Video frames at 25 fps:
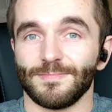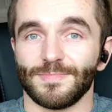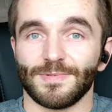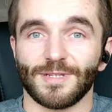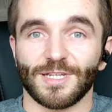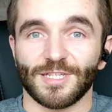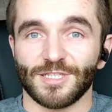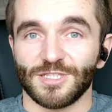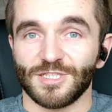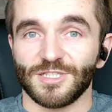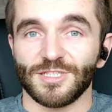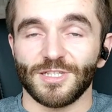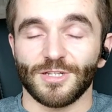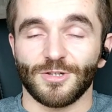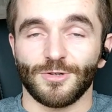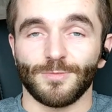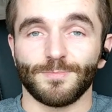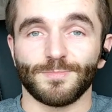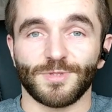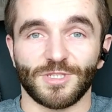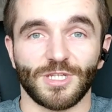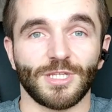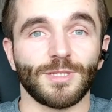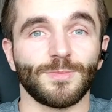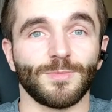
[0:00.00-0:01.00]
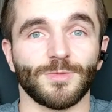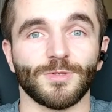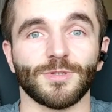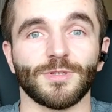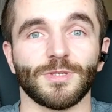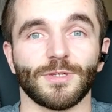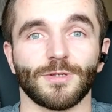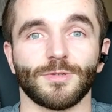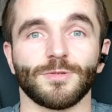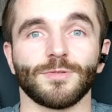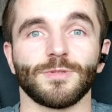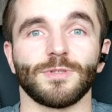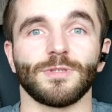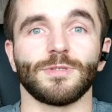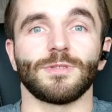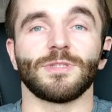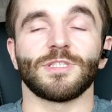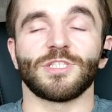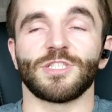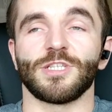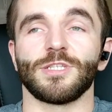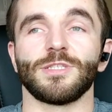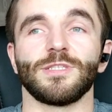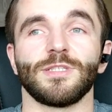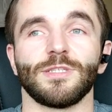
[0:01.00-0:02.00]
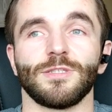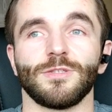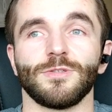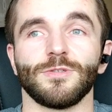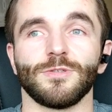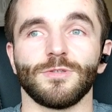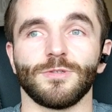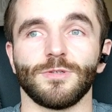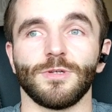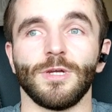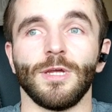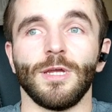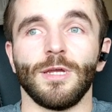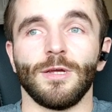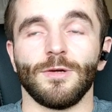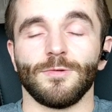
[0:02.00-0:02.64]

praktycznie jako przedmiot, jako narzędzie do